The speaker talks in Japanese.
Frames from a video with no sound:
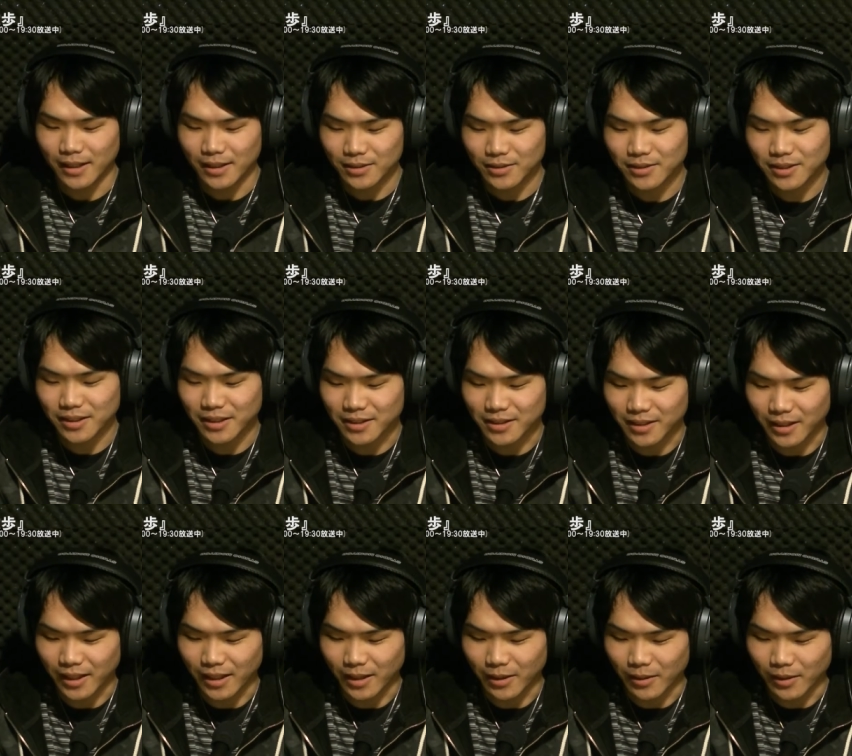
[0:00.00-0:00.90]
そしてです
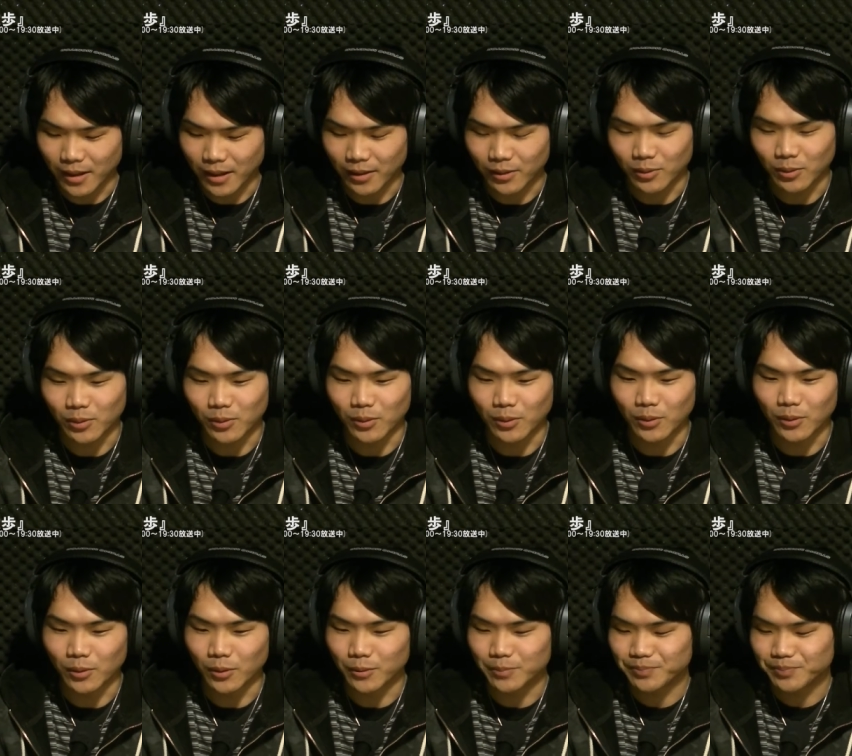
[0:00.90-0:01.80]
ねえっ
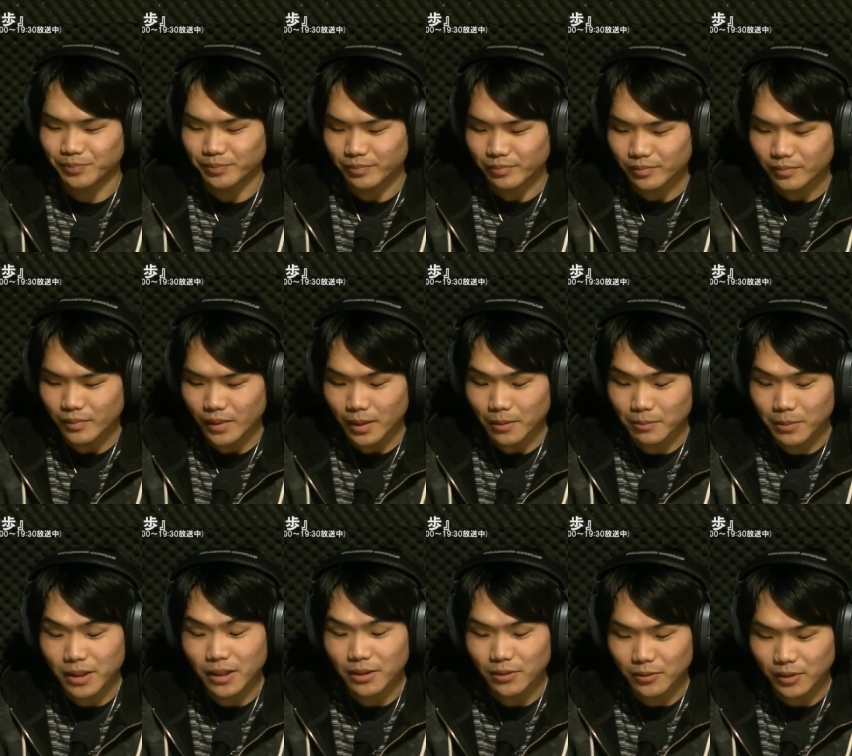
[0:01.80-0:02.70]
と
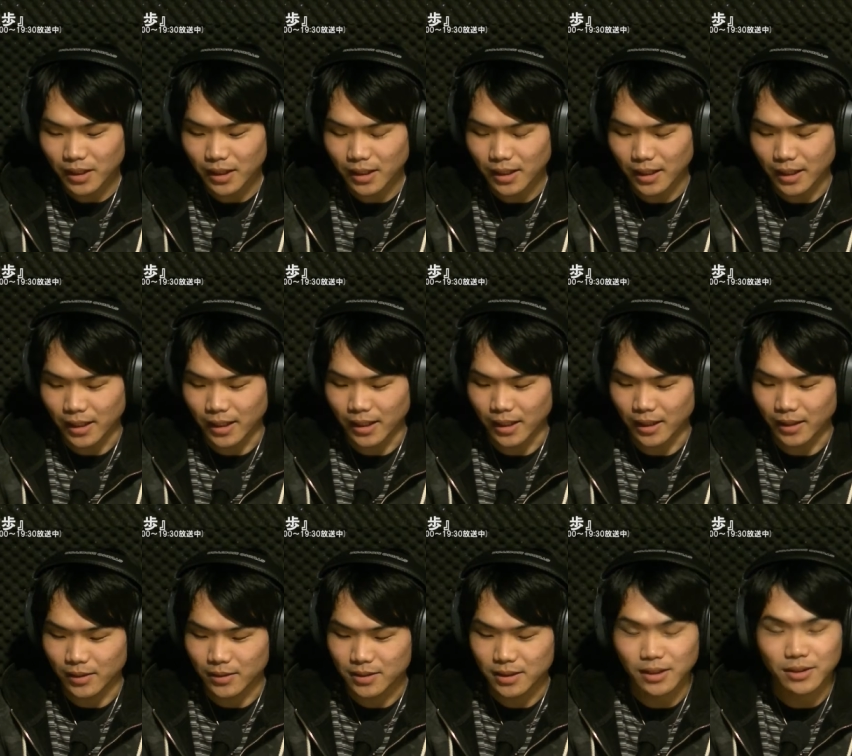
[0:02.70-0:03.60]
港が、
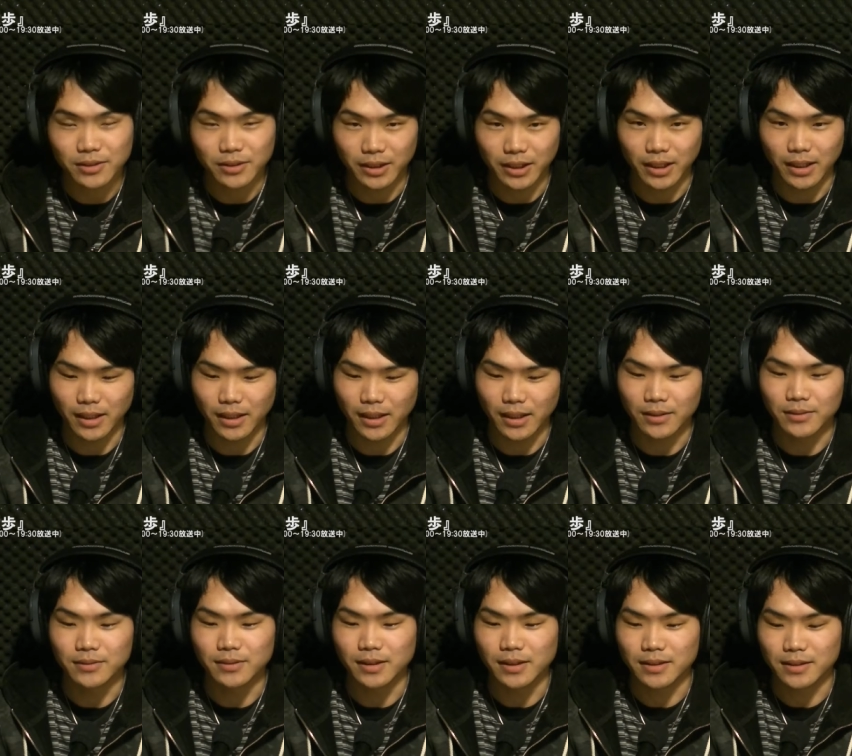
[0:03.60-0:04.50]
えー、近くにあ
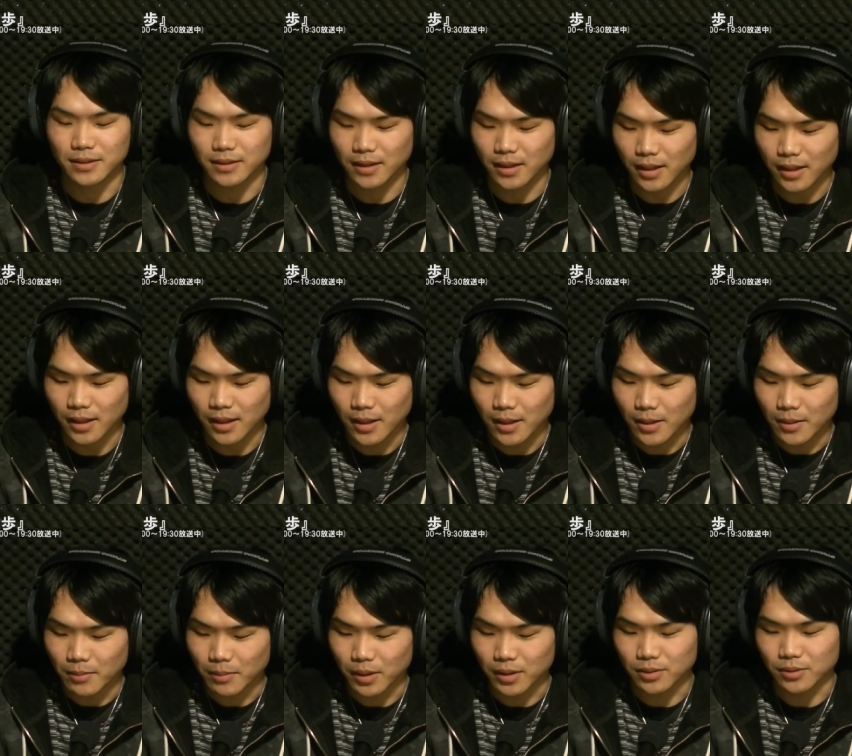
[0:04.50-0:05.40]
るんですが、
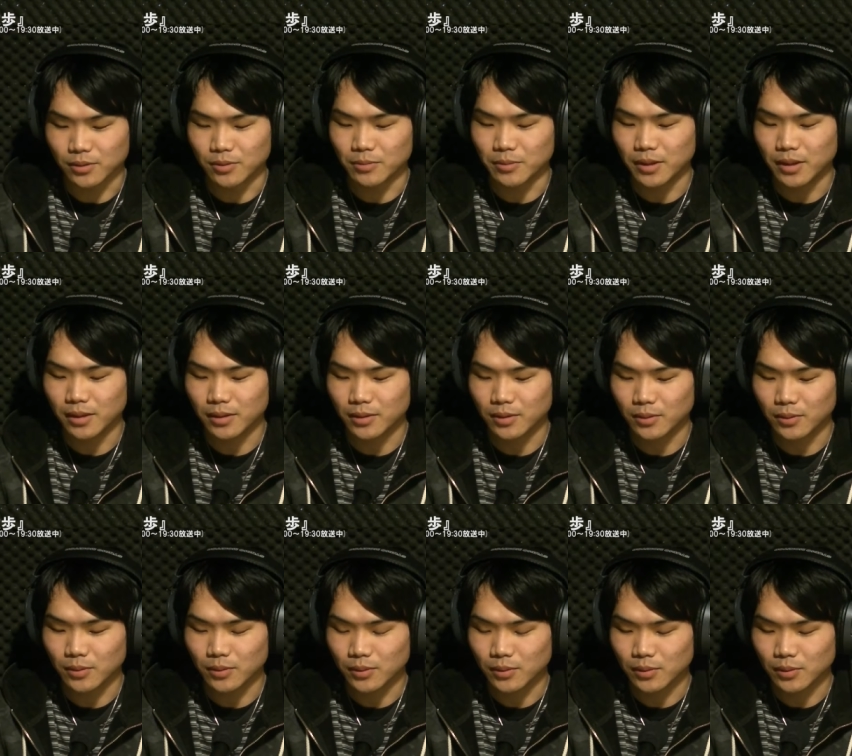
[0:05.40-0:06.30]
まあ、その
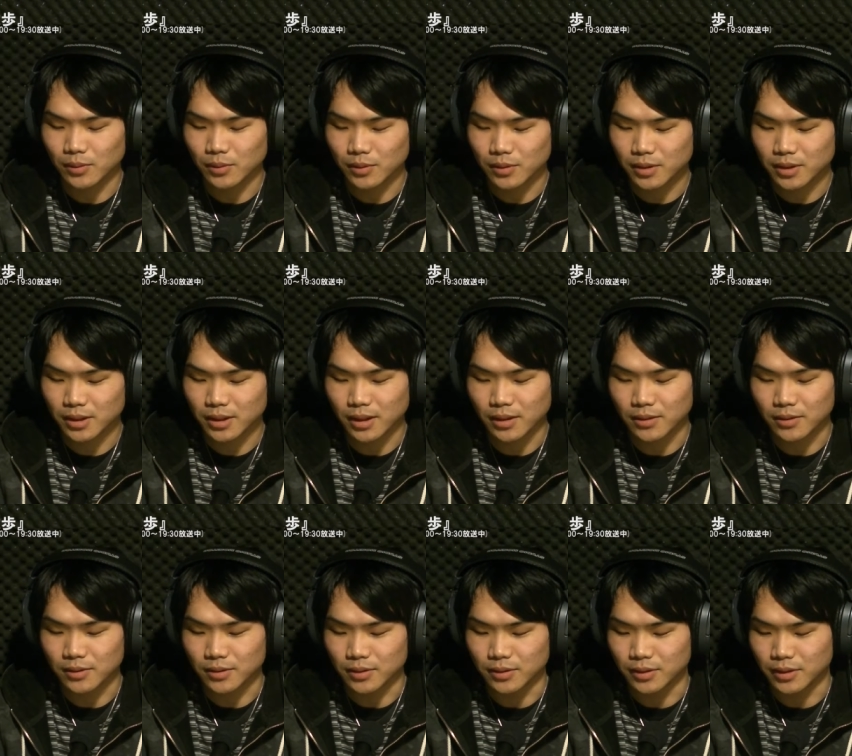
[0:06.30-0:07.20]
港の近
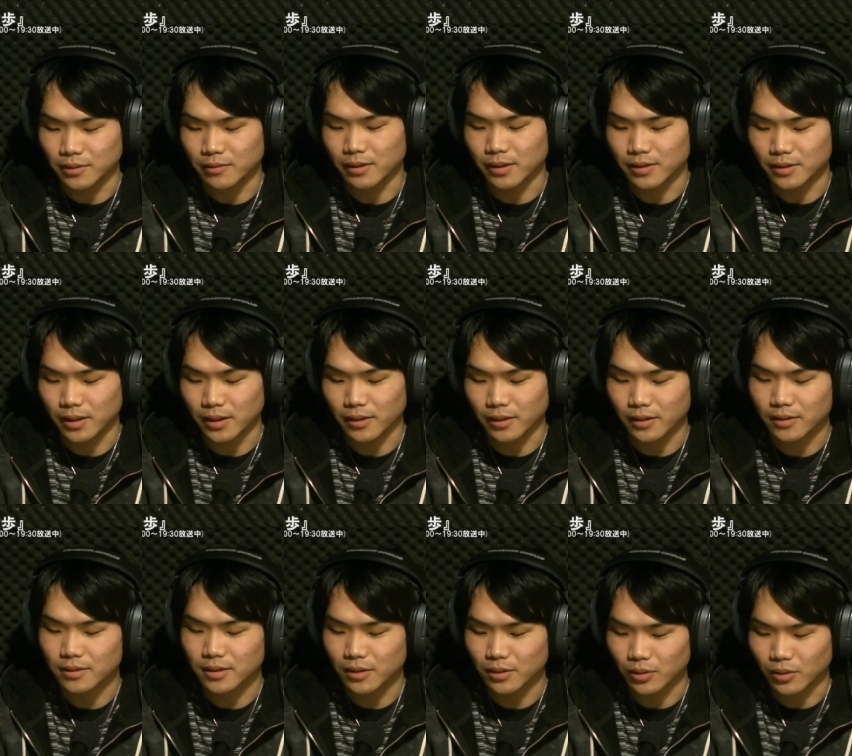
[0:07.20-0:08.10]
くにはですねた
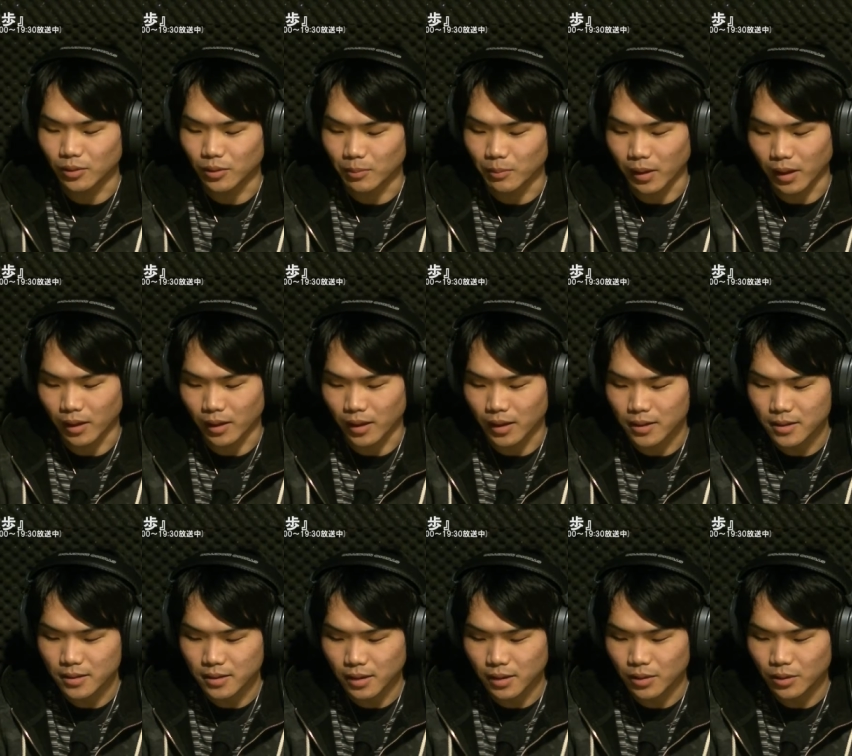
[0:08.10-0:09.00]
くさんの、まあ、
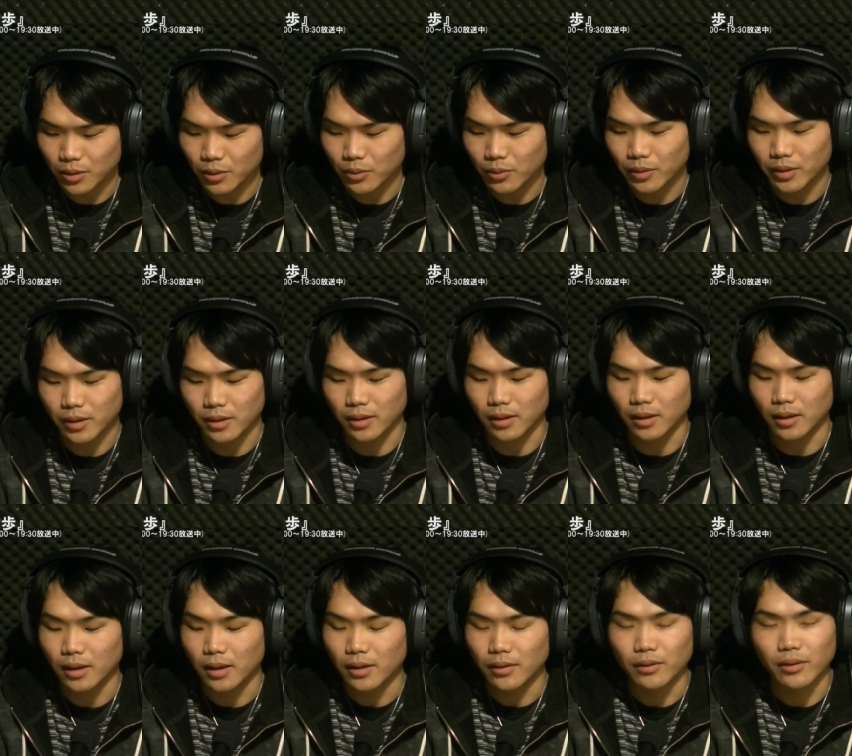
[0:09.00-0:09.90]
海鮮料理屋
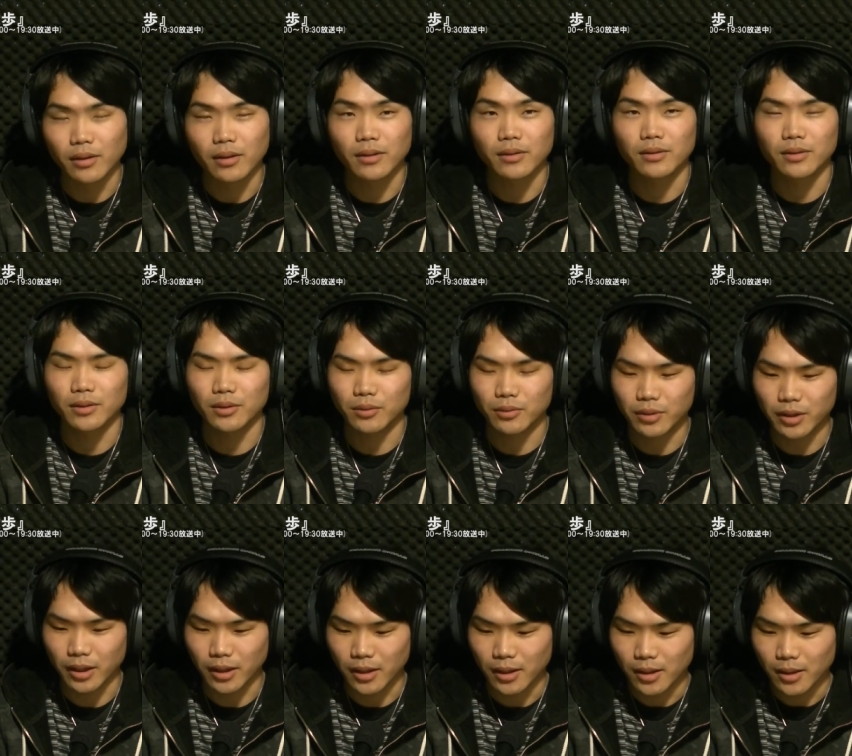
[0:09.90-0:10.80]
が並んでお
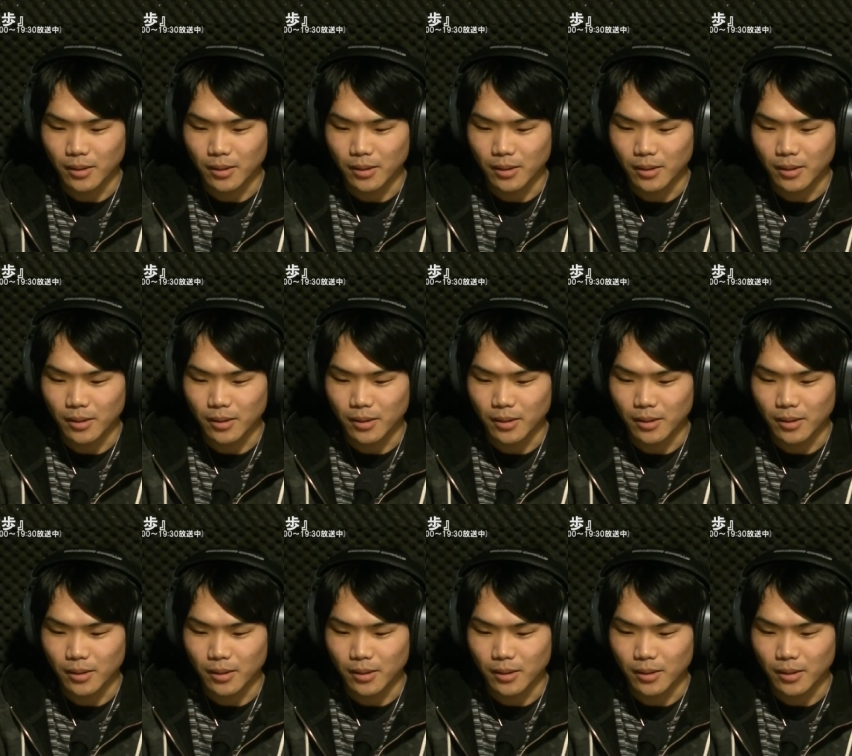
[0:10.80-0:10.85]
り、